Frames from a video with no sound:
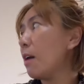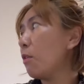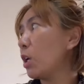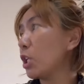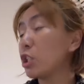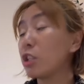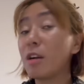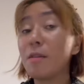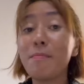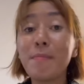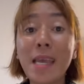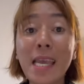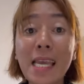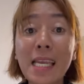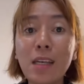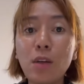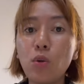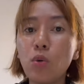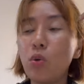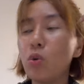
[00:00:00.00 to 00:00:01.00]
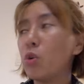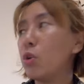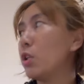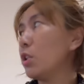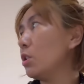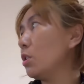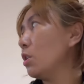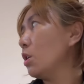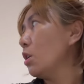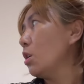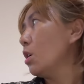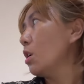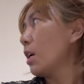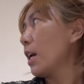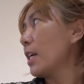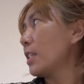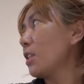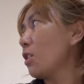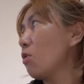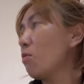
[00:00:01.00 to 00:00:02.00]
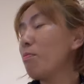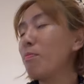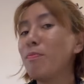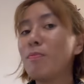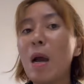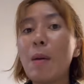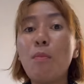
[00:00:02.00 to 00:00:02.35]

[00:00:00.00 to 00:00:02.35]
watermelon, kasi yung